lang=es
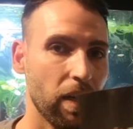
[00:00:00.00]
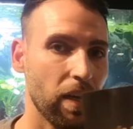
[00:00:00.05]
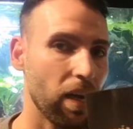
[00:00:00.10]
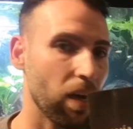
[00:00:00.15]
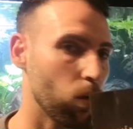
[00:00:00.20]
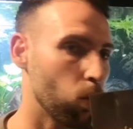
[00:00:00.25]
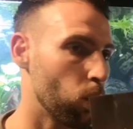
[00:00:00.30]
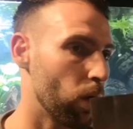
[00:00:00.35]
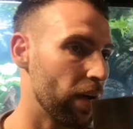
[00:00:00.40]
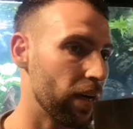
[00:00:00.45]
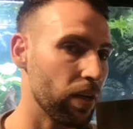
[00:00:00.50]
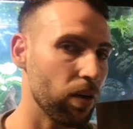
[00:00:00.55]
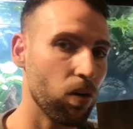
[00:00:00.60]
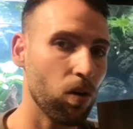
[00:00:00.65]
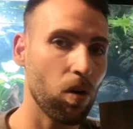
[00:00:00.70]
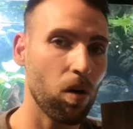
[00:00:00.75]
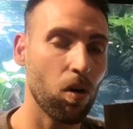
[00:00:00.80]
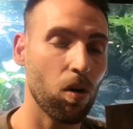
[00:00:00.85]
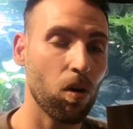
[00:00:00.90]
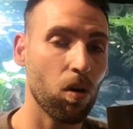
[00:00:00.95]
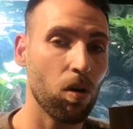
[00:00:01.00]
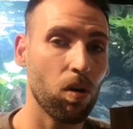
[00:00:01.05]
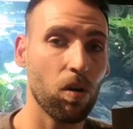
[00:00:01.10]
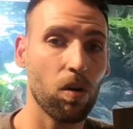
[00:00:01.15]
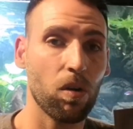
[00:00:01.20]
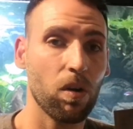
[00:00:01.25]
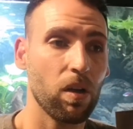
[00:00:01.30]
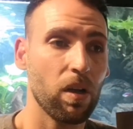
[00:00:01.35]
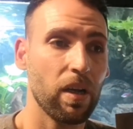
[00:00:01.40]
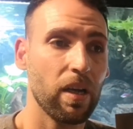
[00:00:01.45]
El
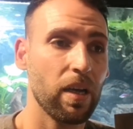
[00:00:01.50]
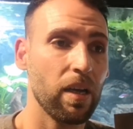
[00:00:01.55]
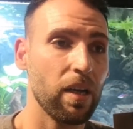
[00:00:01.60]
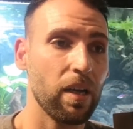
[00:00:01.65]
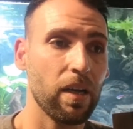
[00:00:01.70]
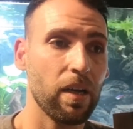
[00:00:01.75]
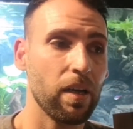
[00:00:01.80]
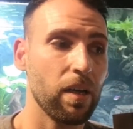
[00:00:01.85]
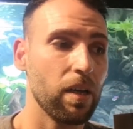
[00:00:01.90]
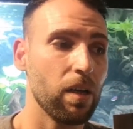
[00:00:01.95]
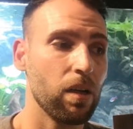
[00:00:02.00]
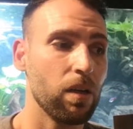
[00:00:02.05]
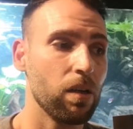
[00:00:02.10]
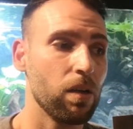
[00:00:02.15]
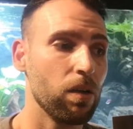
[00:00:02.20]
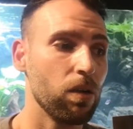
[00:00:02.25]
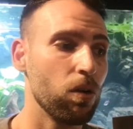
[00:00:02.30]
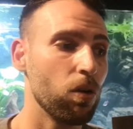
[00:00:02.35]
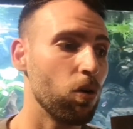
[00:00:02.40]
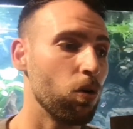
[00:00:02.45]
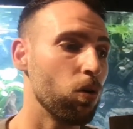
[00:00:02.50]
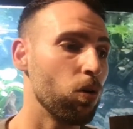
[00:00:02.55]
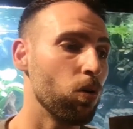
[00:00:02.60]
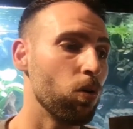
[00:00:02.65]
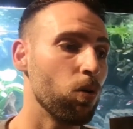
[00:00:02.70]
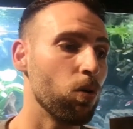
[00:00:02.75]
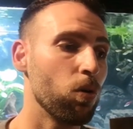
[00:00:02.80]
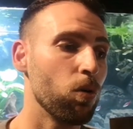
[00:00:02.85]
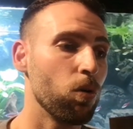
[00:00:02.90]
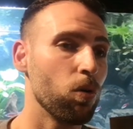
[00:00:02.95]
acuario eh,
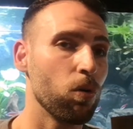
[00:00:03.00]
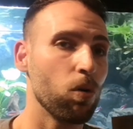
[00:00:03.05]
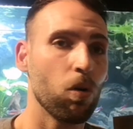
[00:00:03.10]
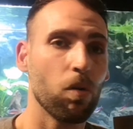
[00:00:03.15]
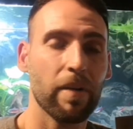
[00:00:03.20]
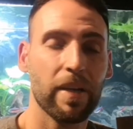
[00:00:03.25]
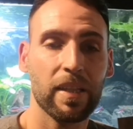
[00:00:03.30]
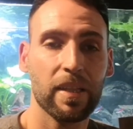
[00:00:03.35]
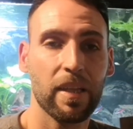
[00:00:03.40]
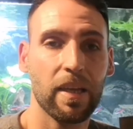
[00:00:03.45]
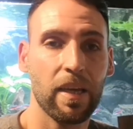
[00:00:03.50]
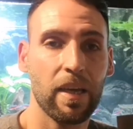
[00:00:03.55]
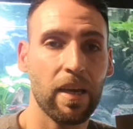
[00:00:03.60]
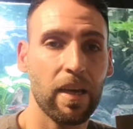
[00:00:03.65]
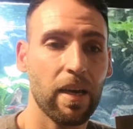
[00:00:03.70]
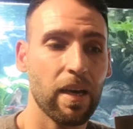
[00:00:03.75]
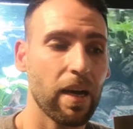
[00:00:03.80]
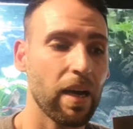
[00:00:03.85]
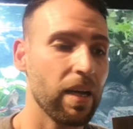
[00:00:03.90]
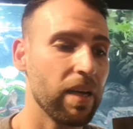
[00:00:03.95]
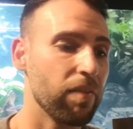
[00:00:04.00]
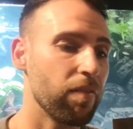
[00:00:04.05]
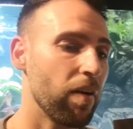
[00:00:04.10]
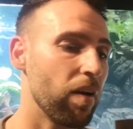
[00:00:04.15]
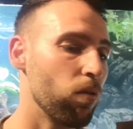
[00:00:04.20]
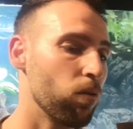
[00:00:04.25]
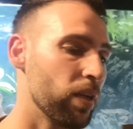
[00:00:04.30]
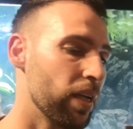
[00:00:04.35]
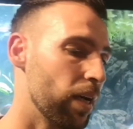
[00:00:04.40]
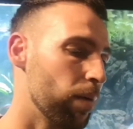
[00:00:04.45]
lo, lo, vende
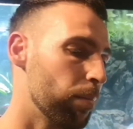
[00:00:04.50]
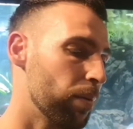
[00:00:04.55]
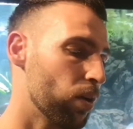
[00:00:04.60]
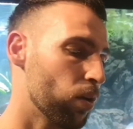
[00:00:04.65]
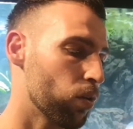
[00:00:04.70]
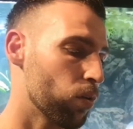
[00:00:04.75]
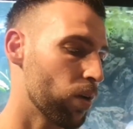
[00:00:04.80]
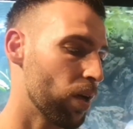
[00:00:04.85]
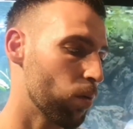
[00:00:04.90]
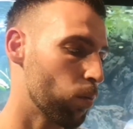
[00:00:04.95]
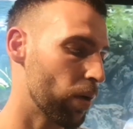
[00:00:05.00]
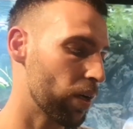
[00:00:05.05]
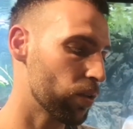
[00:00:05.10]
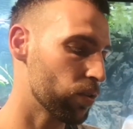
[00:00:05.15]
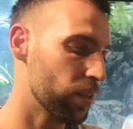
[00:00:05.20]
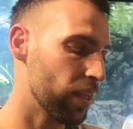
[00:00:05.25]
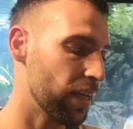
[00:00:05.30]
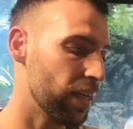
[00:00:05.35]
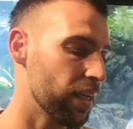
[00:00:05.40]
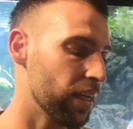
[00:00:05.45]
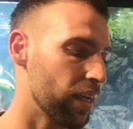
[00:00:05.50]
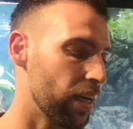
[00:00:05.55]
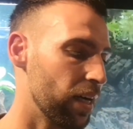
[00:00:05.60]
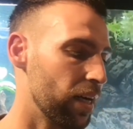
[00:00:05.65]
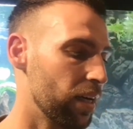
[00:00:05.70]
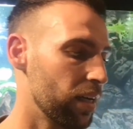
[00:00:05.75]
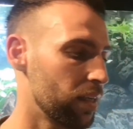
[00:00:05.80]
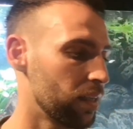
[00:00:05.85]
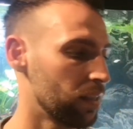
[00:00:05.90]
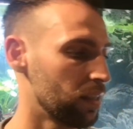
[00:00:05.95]
Galifaunia, pero es un de
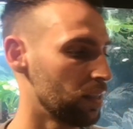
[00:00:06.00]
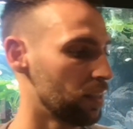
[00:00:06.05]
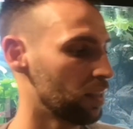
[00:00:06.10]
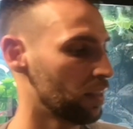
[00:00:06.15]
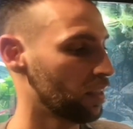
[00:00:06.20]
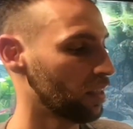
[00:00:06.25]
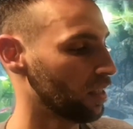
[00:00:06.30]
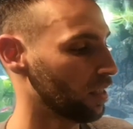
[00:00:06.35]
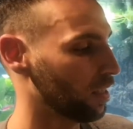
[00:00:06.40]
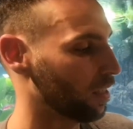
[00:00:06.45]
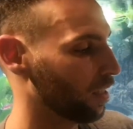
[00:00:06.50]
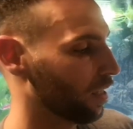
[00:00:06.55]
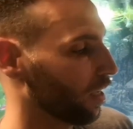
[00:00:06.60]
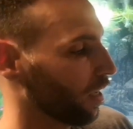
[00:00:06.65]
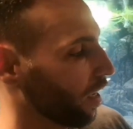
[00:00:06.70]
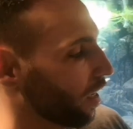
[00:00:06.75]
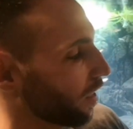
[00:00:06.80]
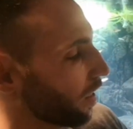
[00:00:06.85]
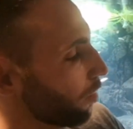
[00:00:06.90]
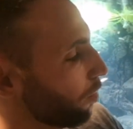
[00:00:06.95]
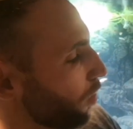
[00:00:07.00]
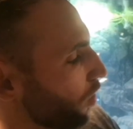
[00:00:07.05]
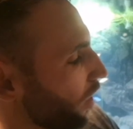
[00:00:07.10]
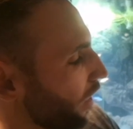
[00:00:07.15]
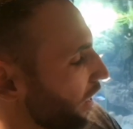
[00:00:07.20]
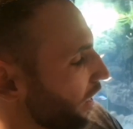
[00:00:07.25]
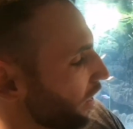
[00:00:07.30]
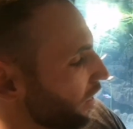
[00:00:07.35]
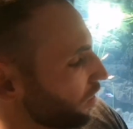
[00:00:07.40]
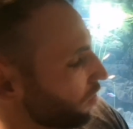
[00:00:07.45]
Ica. Aquí
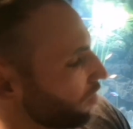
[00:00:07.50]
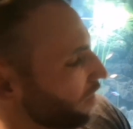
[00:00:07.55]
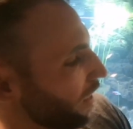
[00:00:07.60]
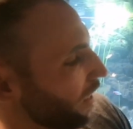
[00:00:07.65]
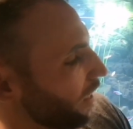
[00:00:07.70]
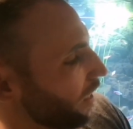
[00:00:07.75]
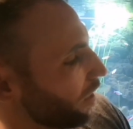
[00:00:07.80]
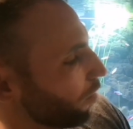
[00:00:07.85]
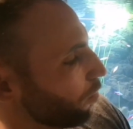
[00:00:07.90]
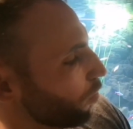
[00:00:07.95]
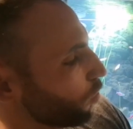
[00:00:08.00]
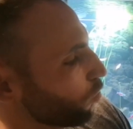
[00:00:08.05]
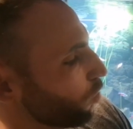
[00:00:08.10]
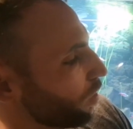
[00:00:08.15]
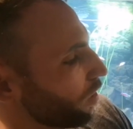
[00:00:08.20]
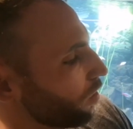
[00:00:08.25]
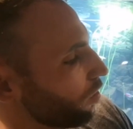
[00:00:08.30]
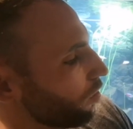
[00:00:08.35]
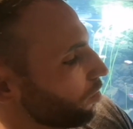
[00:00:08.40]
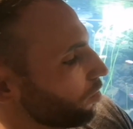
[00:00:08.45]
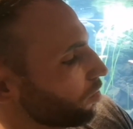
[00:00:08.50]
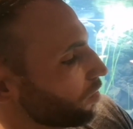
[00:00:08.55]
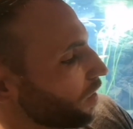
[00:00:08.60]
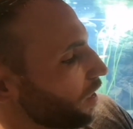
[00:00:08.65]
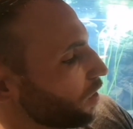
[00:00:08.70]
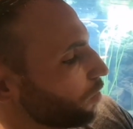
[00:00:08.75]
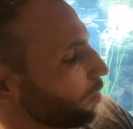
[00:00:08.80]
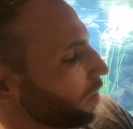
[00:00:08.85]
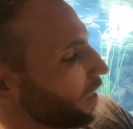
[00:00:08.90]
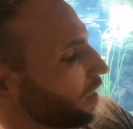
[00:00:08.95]
podéis ver, pues bueno,
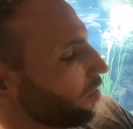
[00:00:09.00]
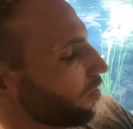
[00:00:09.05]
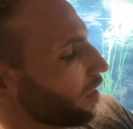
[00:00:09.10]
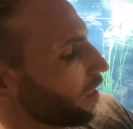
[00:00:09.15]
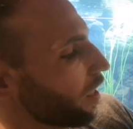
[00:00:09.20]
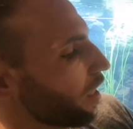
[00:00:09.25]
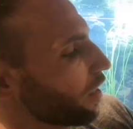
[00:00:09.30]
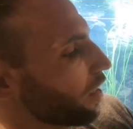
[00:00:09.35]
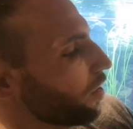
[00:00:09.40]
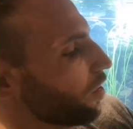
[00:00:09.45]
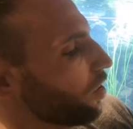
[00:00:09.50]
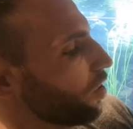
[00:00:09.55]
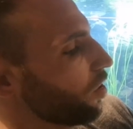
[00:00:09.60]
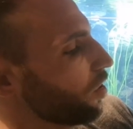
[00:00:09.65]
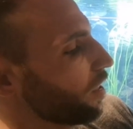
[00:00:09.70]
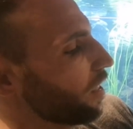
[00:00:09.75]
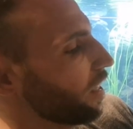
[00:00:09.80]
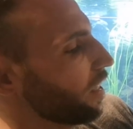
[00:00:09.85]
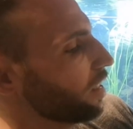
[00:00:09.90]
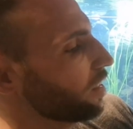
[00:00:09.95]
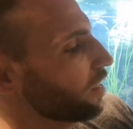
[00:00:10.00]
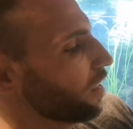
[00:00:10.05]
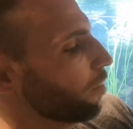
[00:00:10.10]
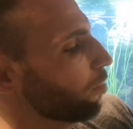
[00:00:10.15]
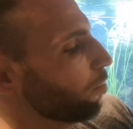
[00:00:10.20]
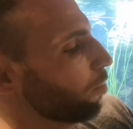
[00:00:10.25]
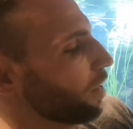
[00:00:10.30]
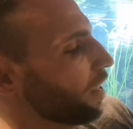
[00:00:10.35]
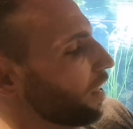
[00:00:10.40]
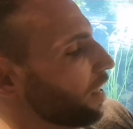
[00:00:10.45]
especificaciones de
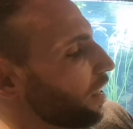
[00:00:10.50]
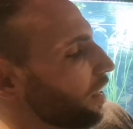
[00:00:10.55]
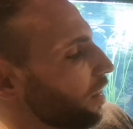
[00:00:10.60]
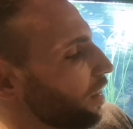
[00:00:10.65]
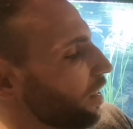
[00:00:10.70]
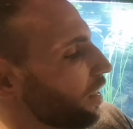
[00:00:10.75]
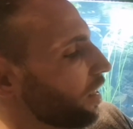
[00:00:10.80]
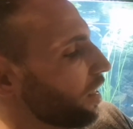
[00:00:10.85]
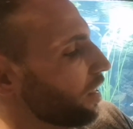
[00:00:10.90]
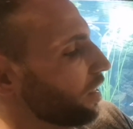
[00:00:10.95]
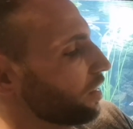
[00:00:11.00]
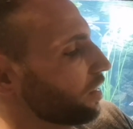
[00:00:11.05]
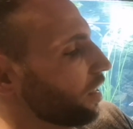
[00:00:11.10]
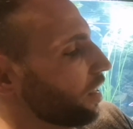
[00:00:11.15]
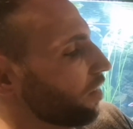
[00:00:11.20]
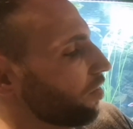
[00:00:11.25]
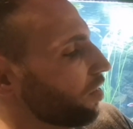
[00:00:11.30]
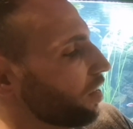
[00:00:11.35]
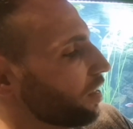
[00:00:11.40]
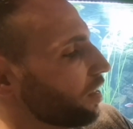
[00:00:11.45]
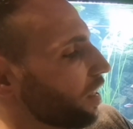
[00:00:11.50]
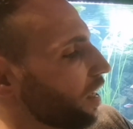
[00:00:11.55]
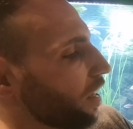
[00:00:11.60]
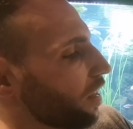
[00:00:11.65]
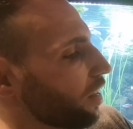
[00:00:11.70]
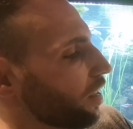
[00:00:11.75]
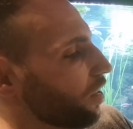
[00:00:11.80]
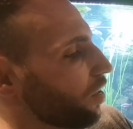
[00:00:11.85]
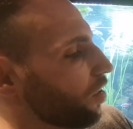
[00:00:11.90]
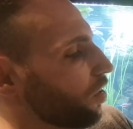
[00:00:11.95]
peces, de
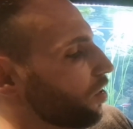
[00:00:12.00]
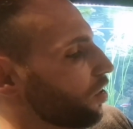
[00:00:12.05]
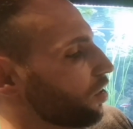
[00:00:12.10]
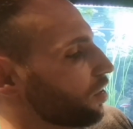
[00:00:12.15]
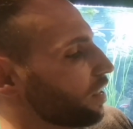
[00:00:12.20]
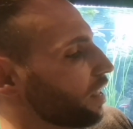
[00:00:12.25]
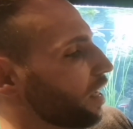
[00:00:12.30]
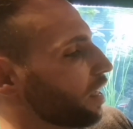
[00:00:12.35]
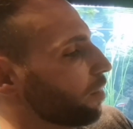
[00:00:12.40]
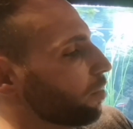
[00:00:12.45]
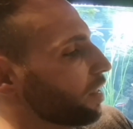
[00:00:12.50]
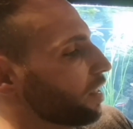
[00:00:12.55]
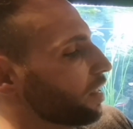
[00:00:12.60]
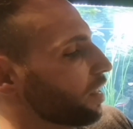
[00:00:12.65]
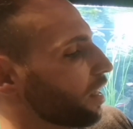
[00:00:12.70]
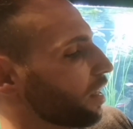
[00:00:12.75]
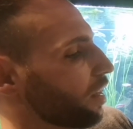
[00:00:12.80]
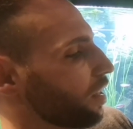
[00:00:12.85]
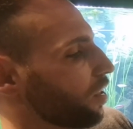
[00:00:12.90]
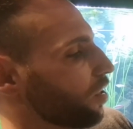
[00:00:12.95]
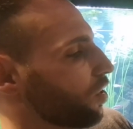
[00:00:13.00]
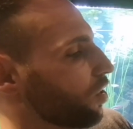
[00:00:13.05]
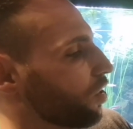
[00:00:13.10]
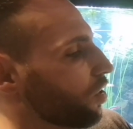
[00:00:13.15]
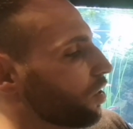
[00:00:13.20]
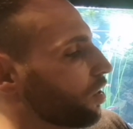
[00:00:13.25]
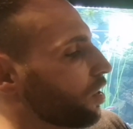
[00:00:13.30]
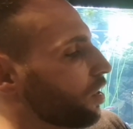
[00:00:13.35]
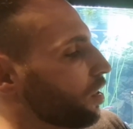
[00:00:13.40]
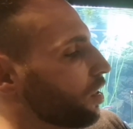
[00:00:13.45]
filtración, de
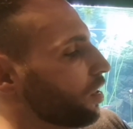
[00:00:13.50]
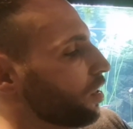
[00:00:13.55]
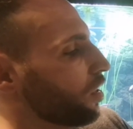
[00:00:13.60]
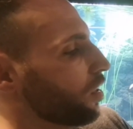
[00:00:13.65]
alimentación.